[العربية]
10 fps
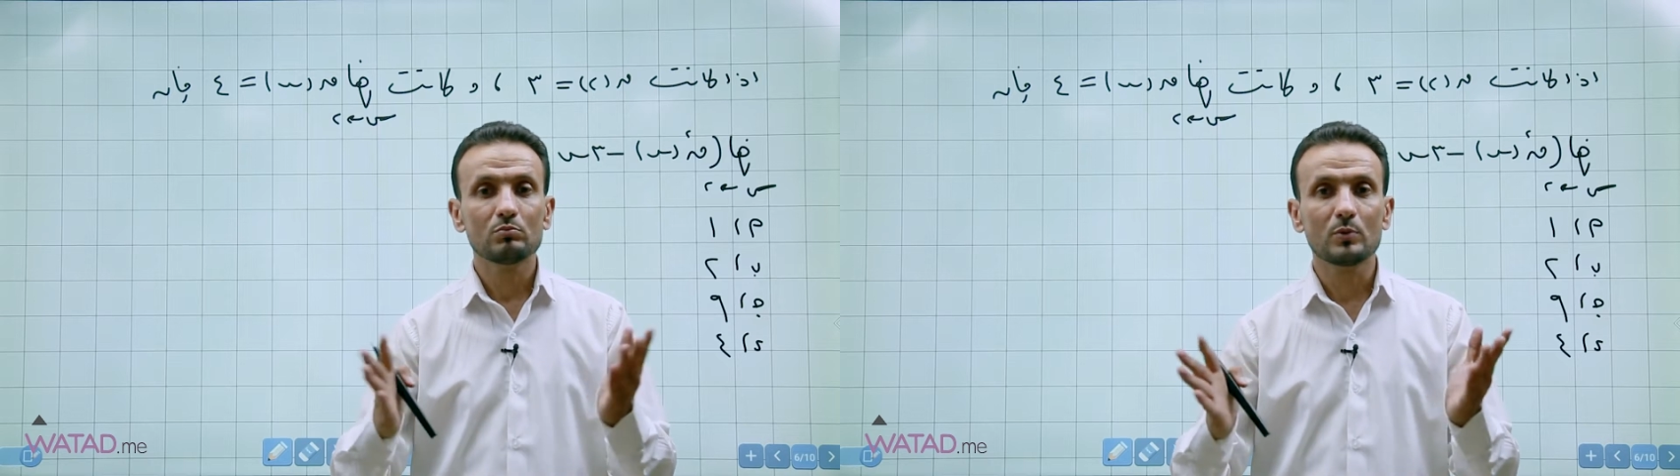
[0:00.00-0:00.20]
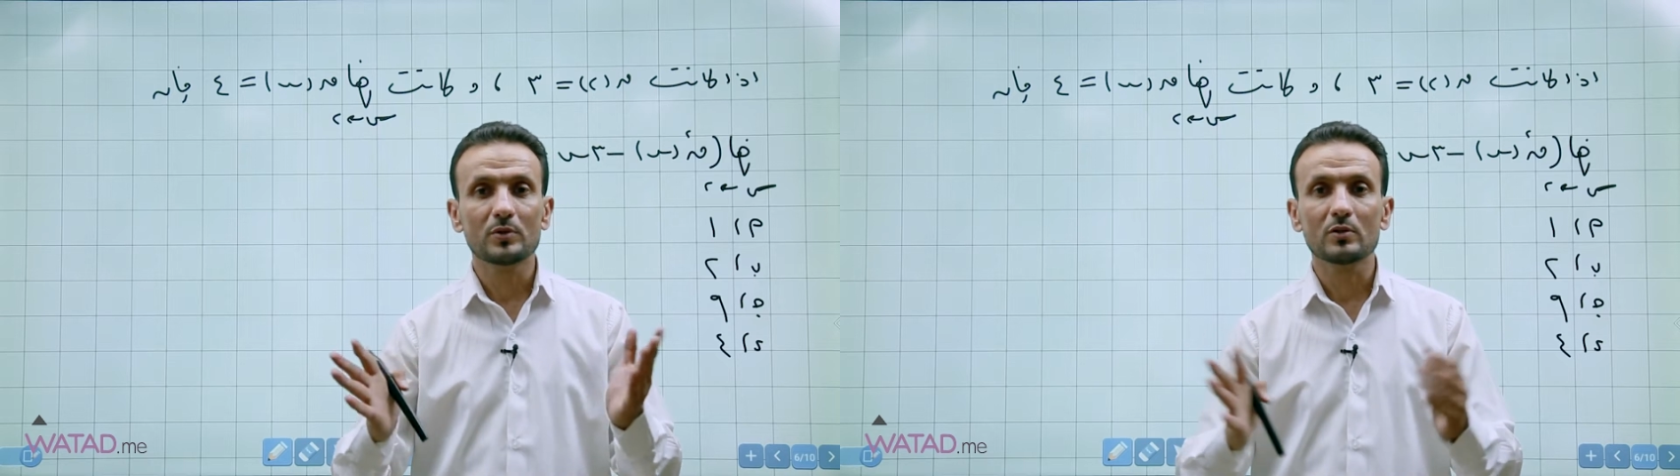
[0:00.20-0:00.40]

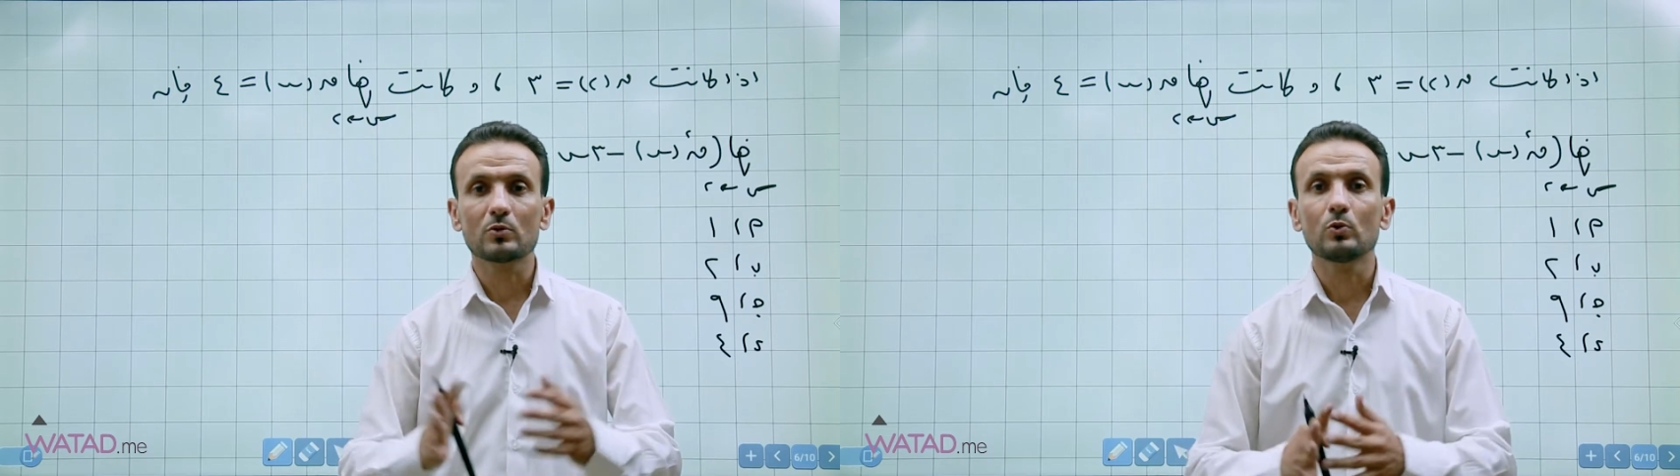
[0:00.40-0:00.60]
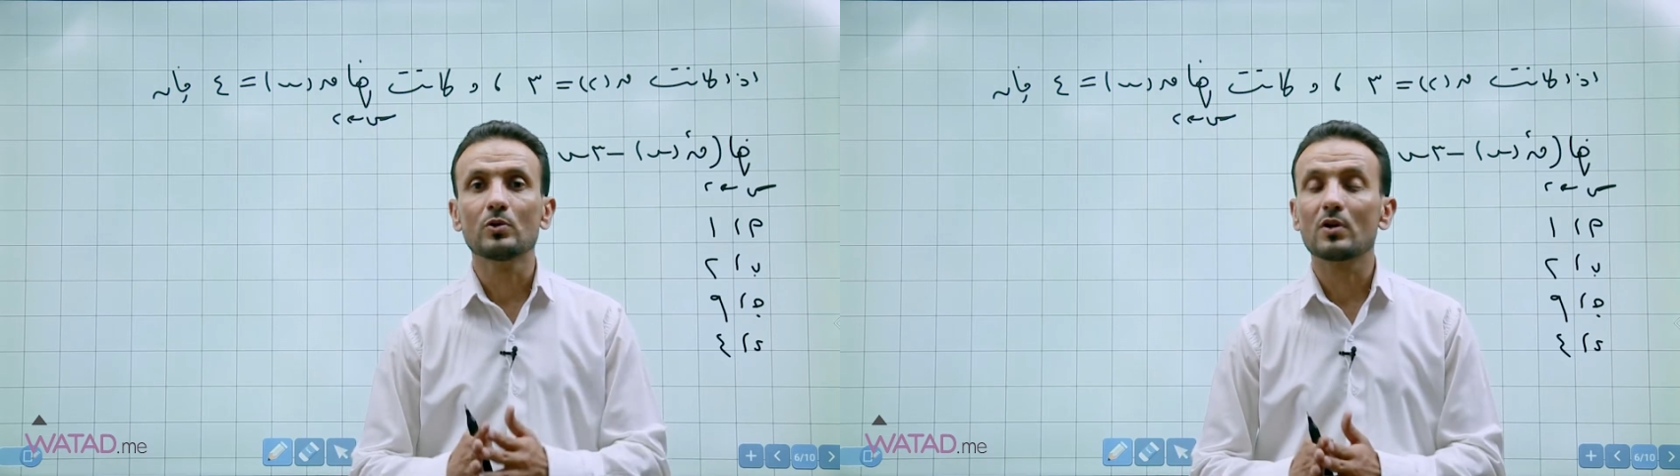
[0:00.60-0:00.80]
ممكن
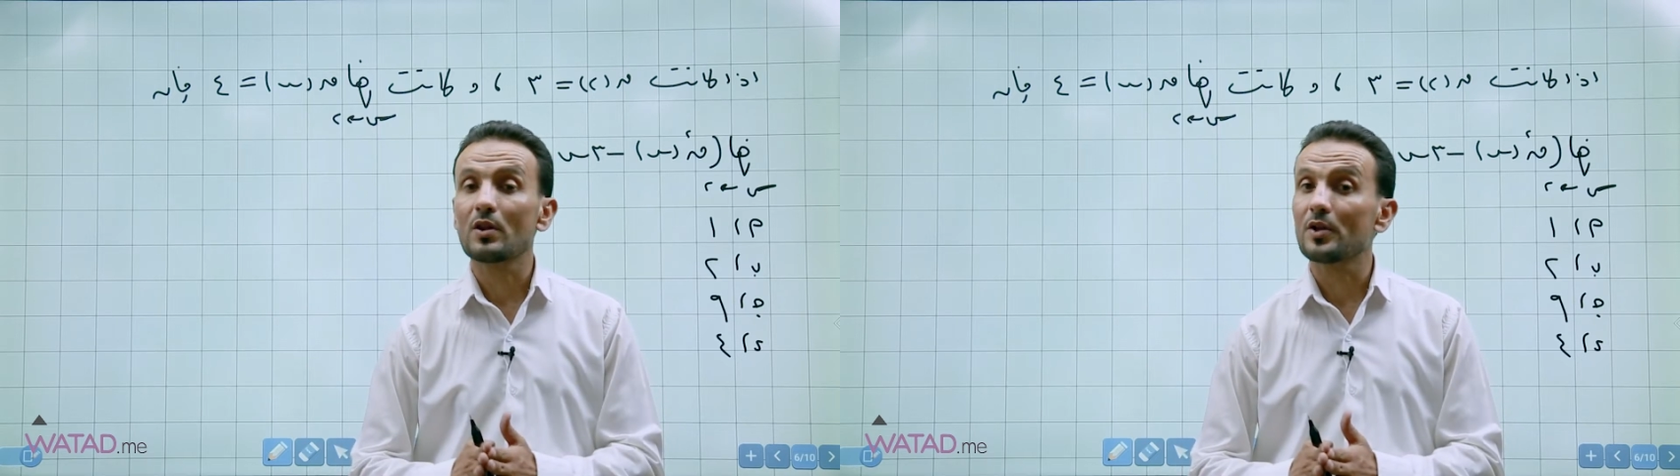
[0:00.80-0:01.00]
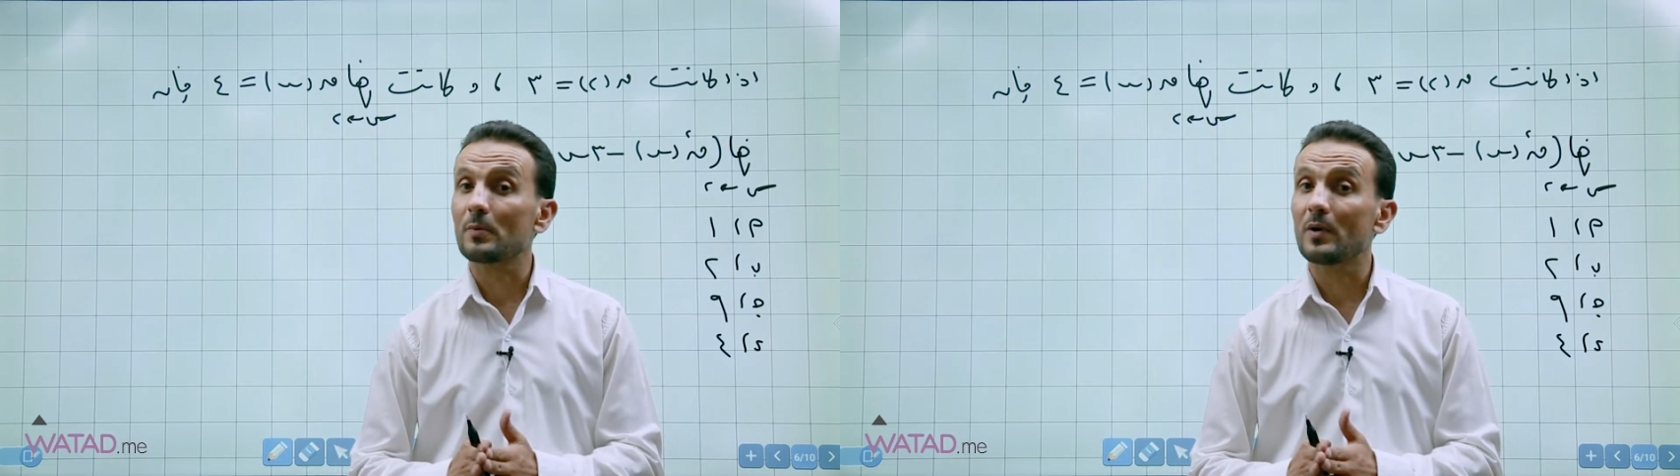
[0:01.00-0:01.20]
تكون
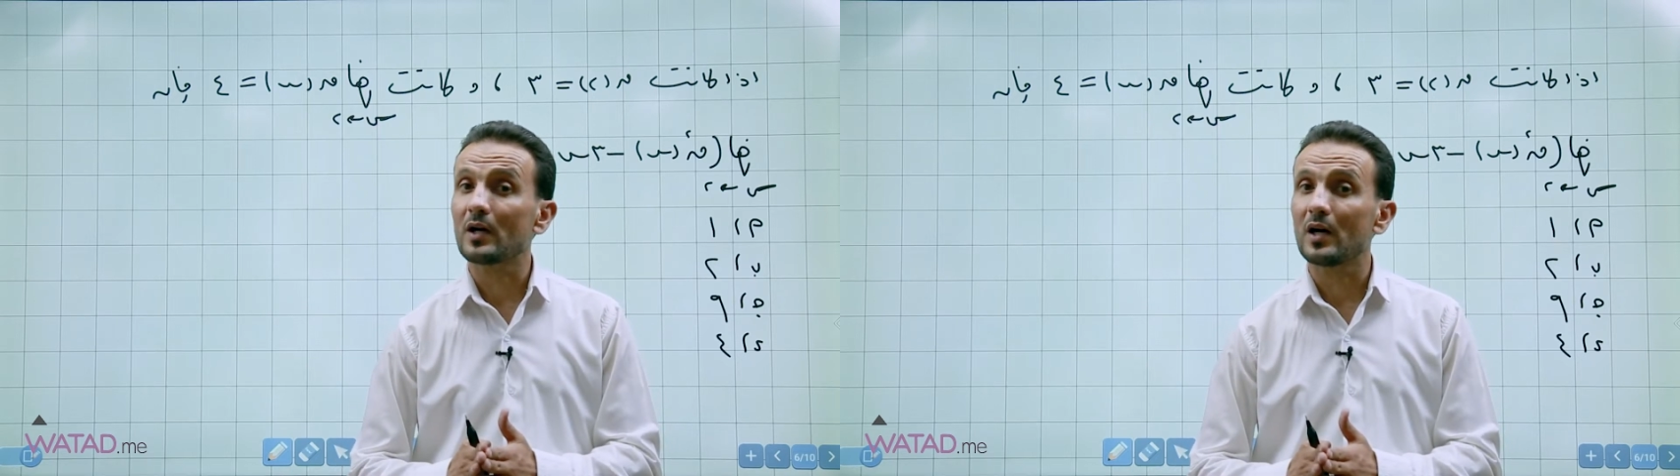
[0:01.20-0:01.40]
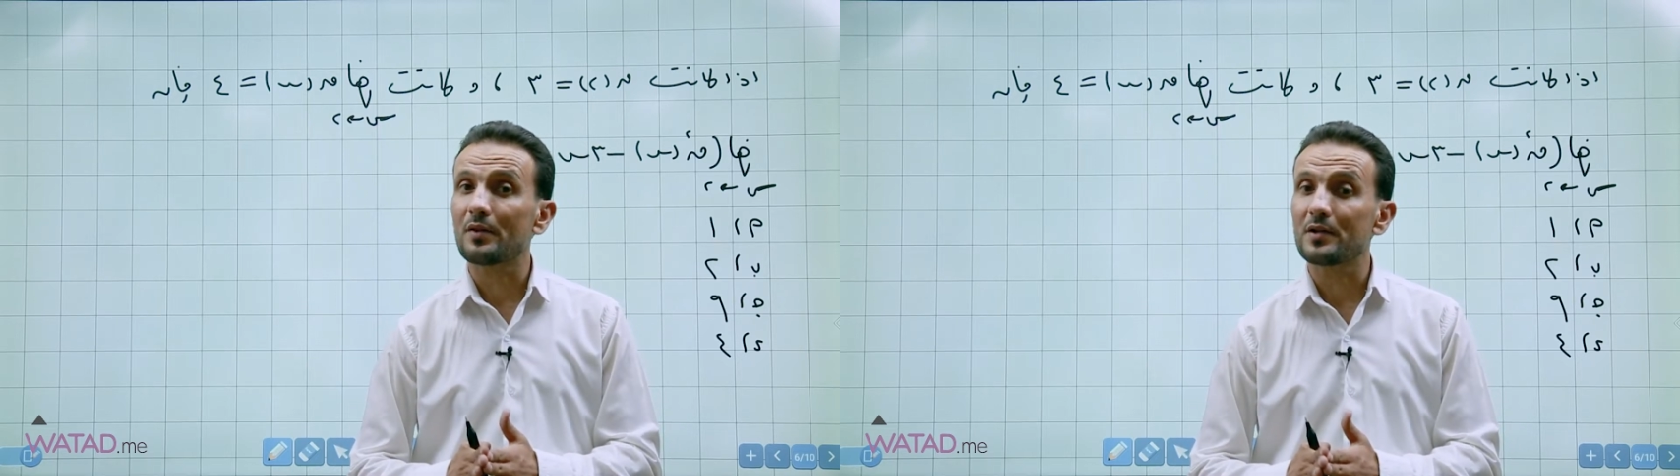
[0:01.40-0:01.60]
ضربه
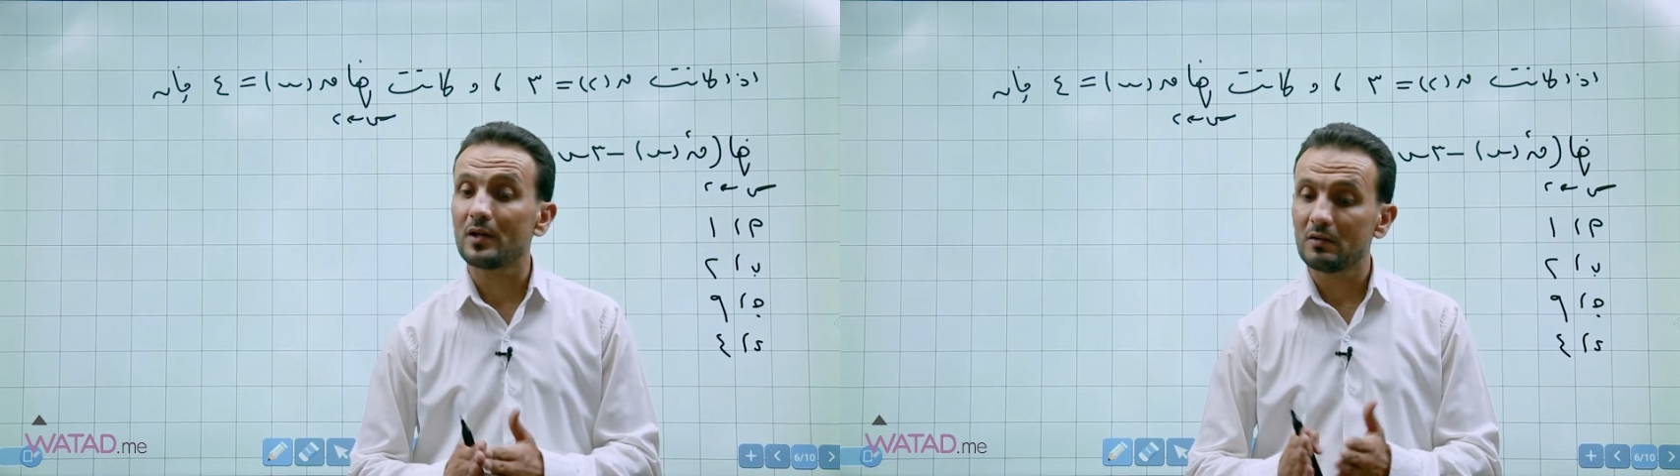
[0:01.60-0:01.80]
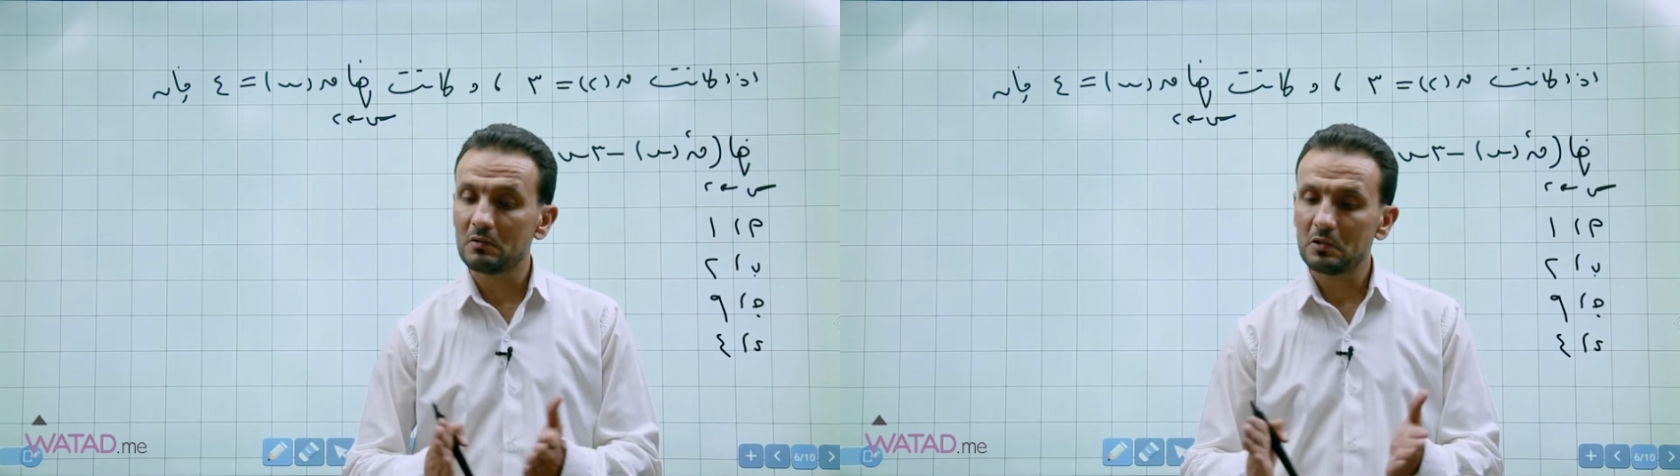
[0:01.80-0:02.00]

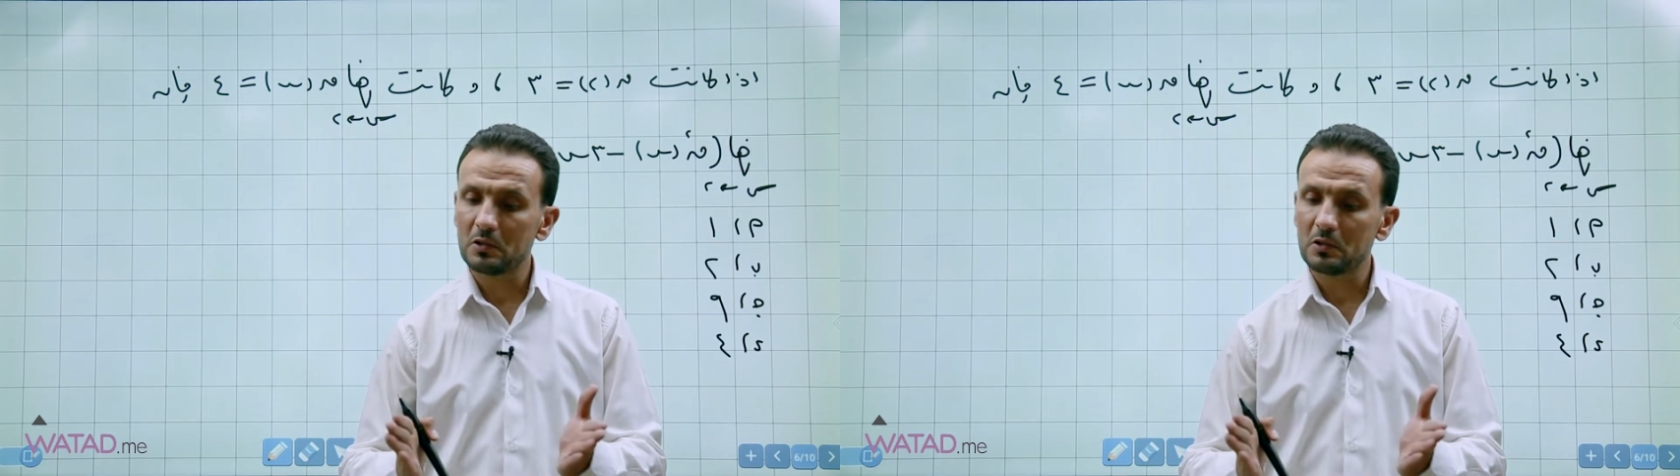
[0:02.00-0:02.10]
قاضيه